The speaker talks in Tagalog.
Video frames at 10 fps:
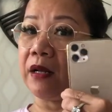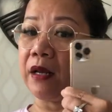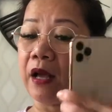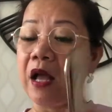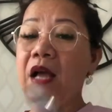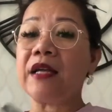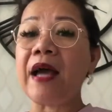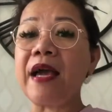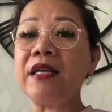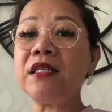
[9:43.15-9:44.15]
Kaya
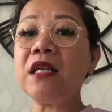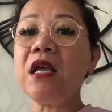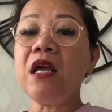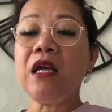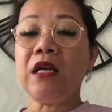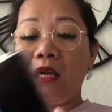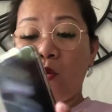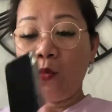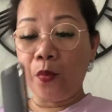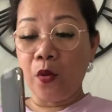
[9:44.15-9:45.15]
guys,
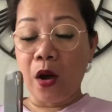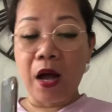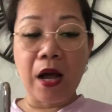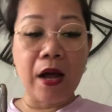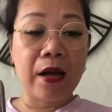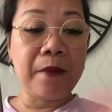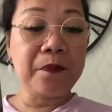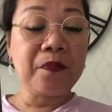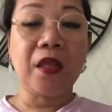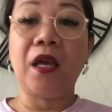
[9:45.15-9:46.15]
ito po ha,
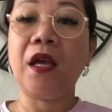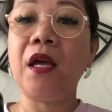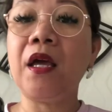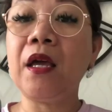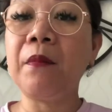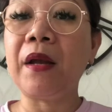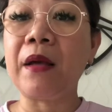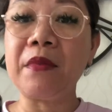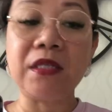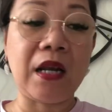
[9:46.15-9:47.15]
eh,
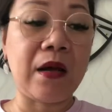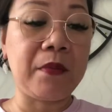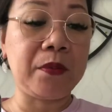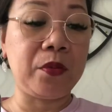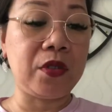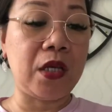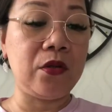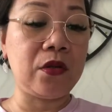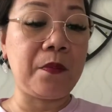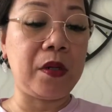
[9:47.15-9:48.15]
maraming salamat po sa inyo
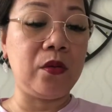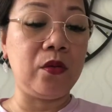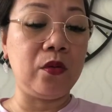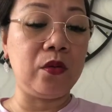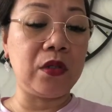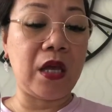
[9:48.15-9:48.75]
sa panonood.